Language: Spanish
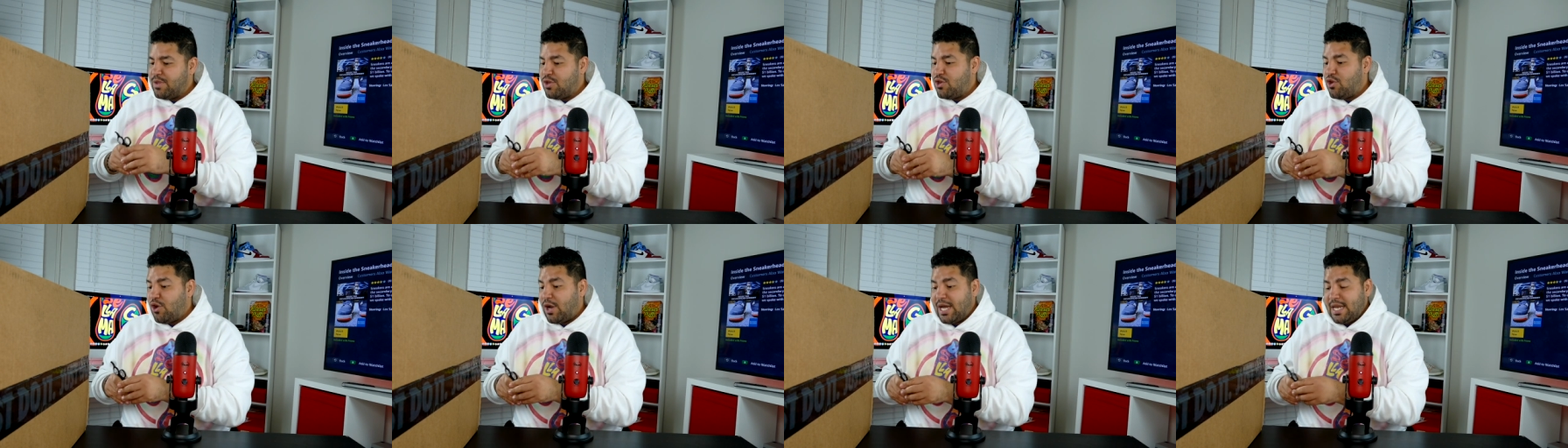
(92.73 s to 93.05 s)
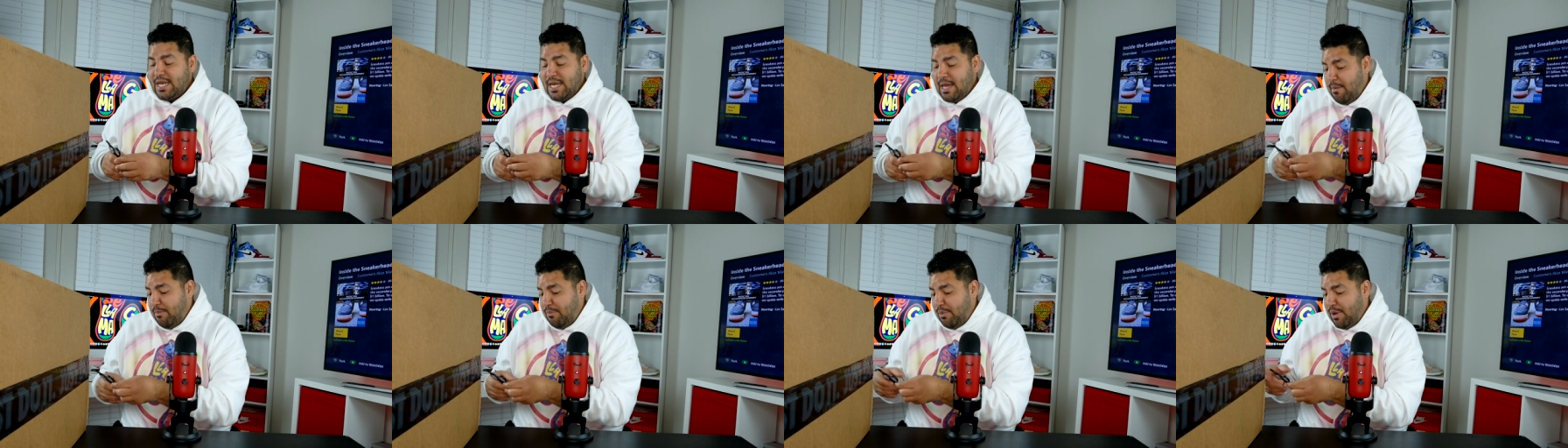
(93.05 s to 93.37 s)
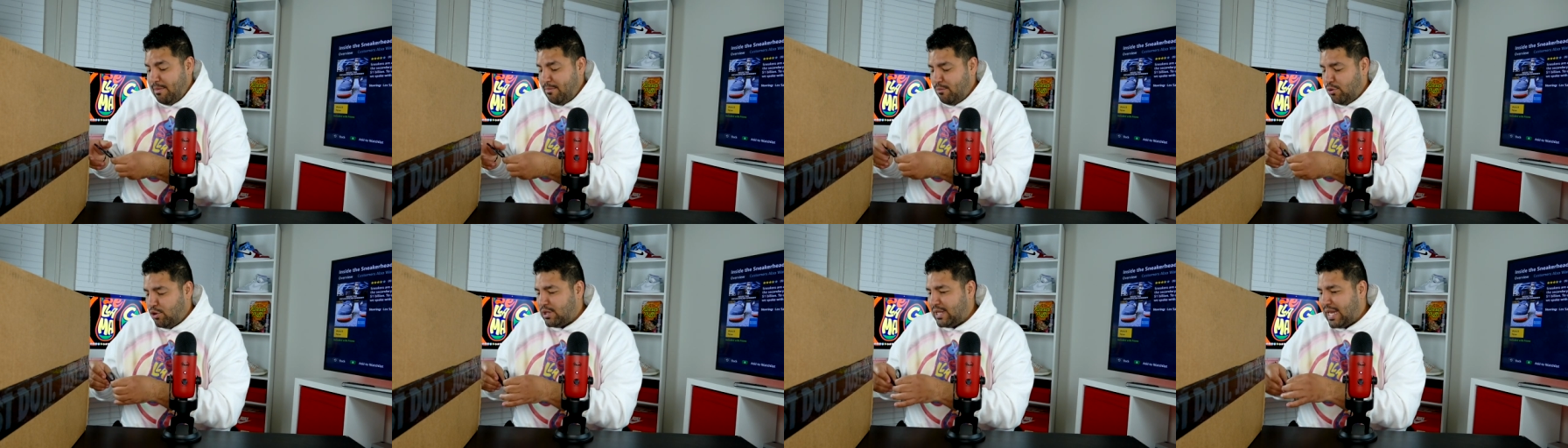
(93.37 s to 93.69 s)
yo quería pues
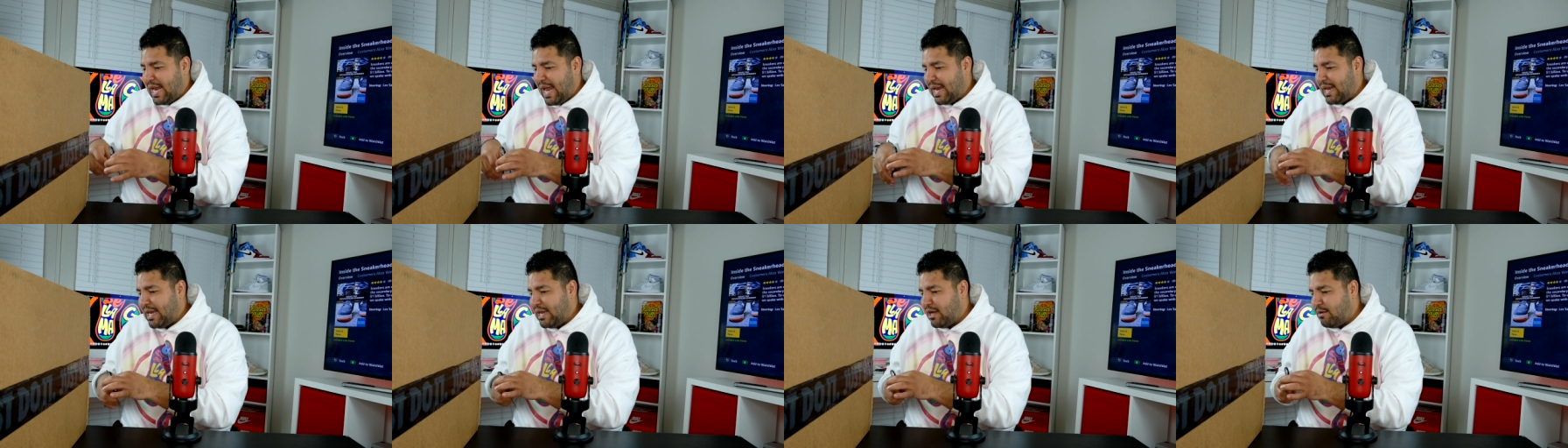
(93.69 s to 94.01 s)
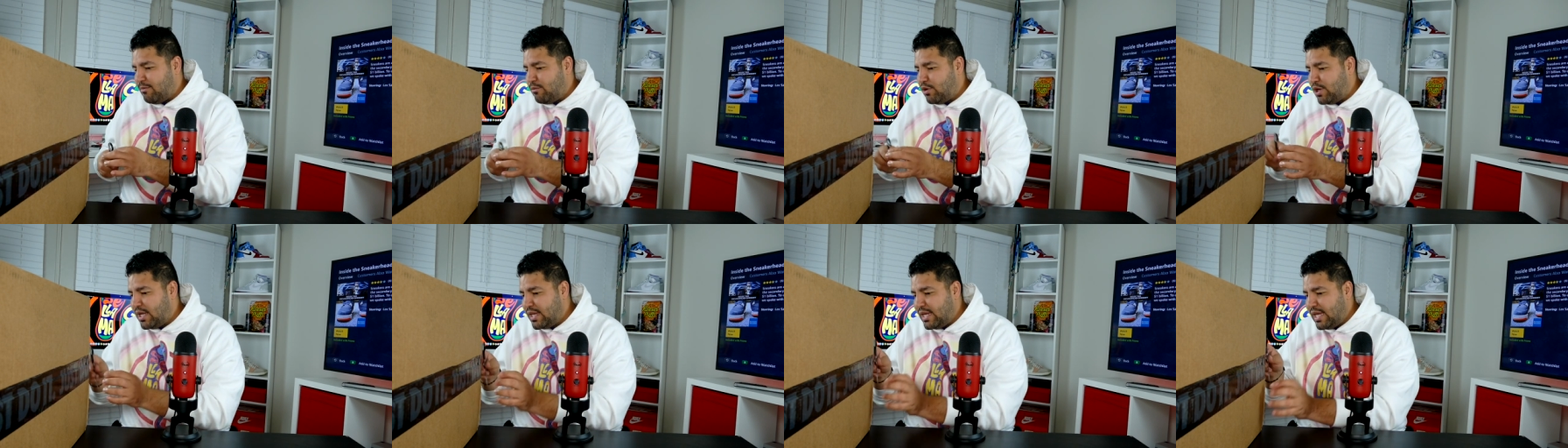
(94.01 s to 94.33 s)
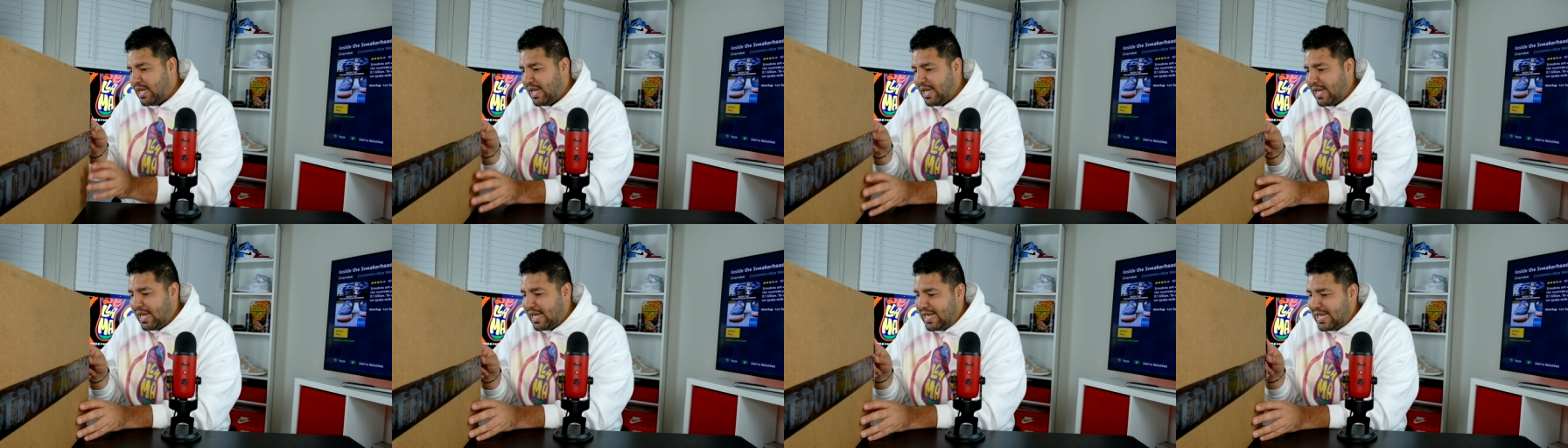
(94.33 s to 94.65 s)
mostrarle, como le dije
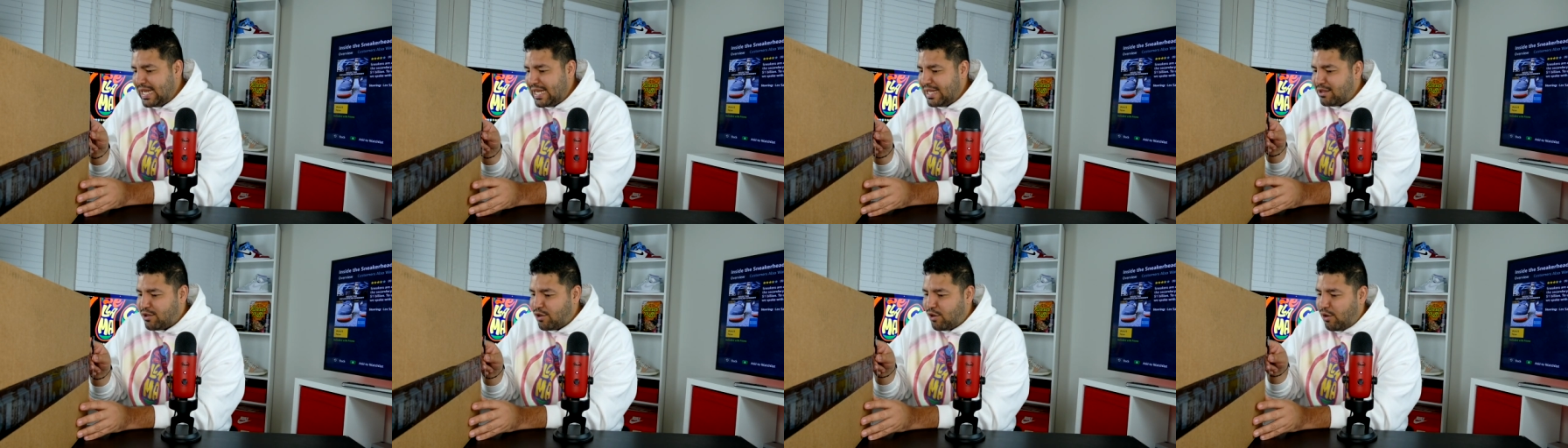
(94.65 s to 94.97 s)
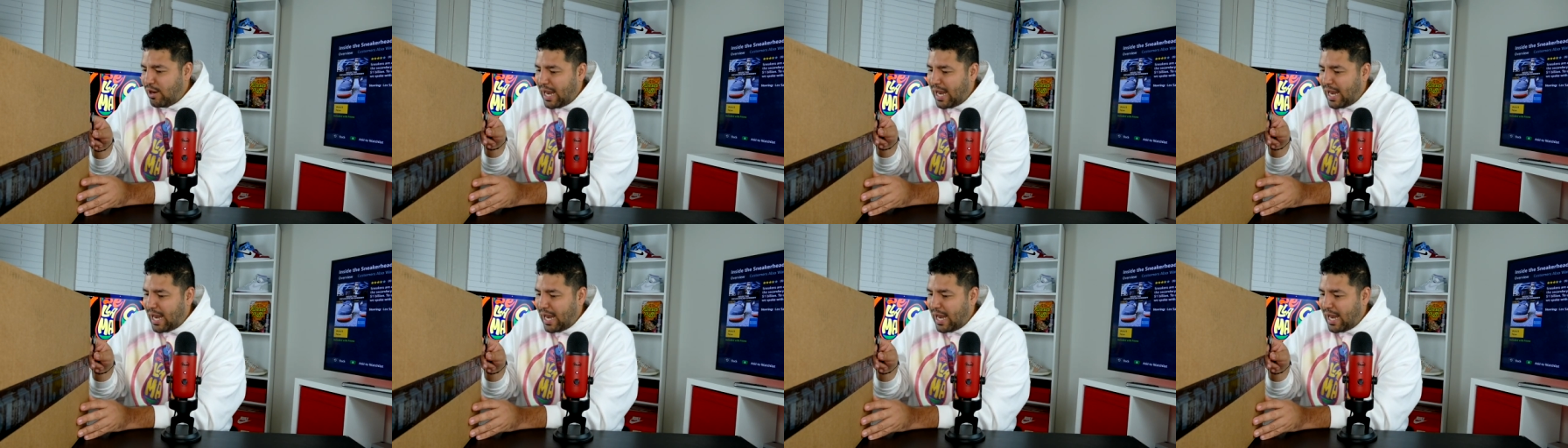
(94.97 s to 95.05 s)
en el intro,